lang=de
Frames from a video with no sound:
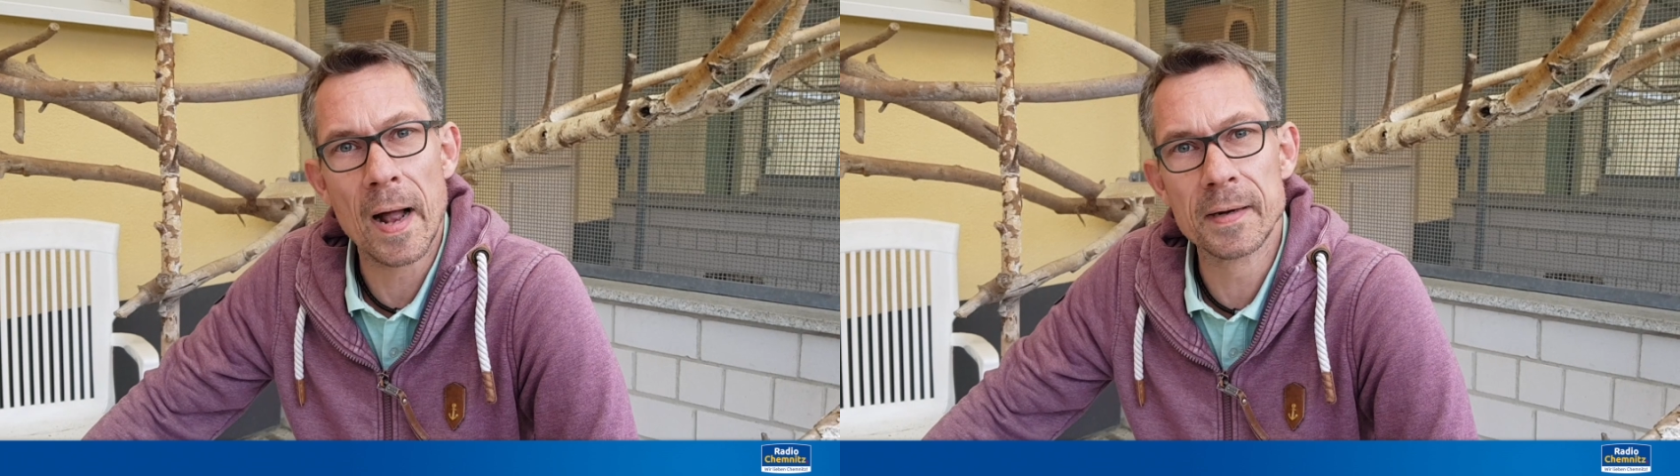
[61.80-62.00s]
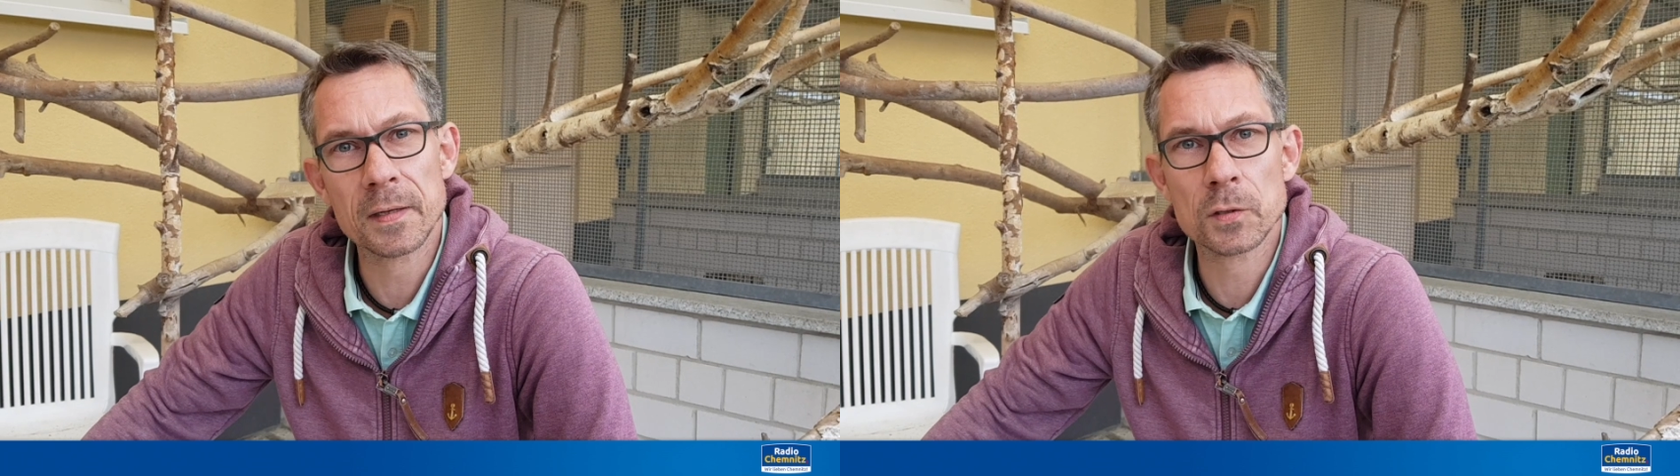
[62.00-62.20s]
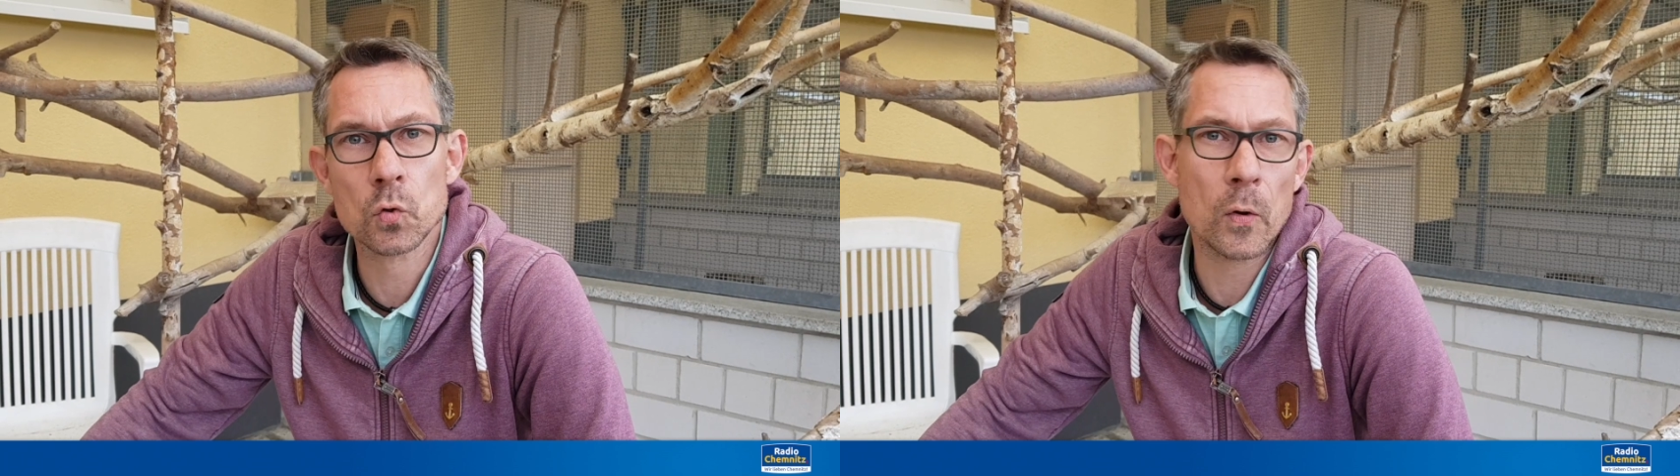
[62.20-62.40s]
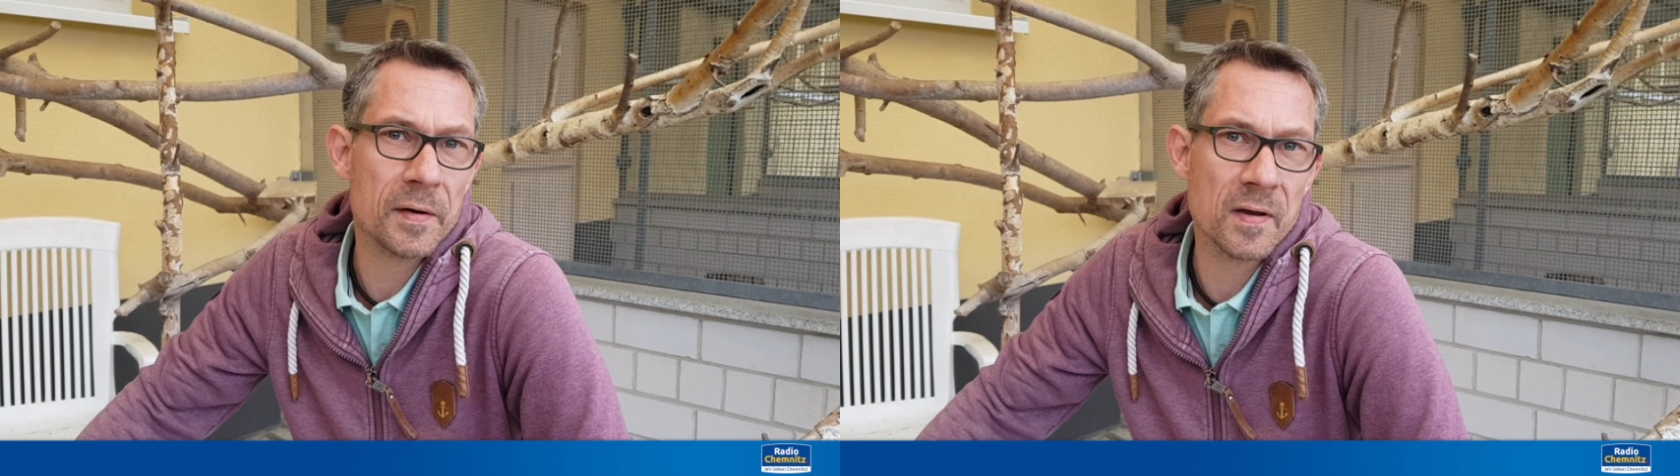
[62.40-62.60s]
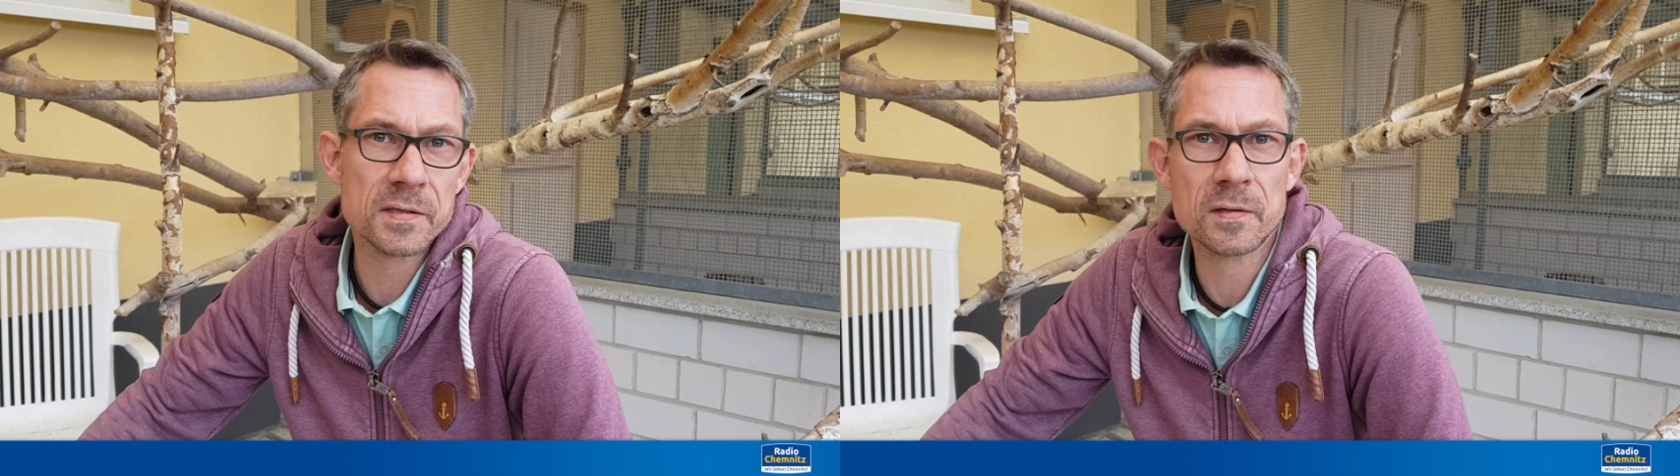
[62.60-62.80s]
Alter so
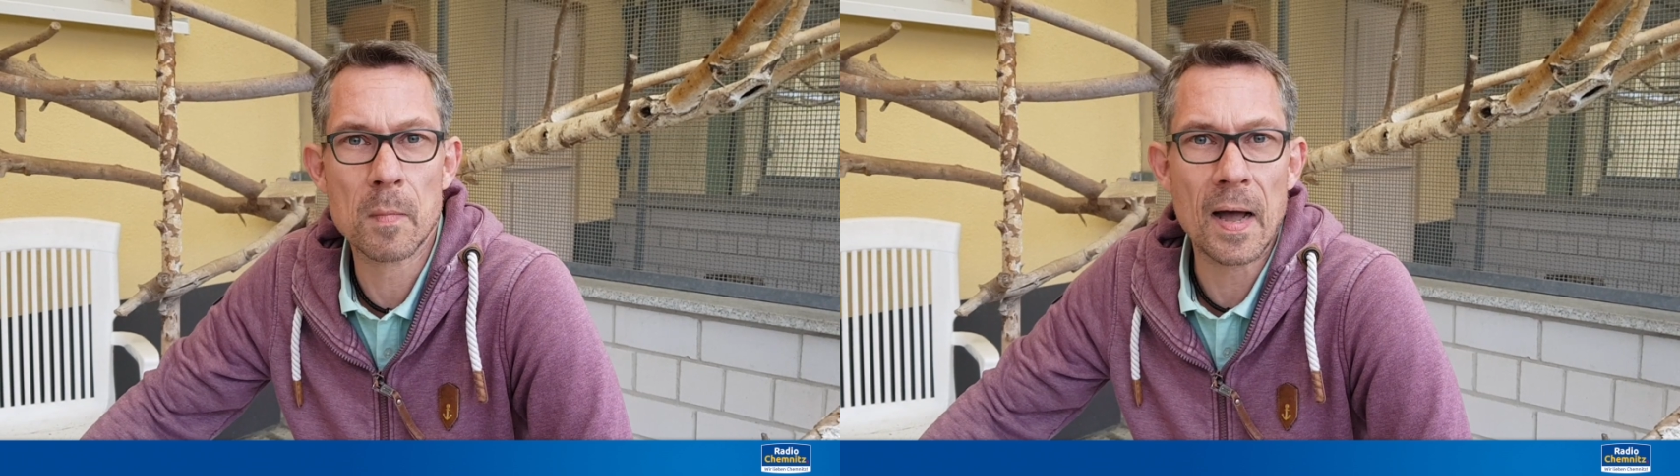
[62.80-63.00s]
etwa sieben,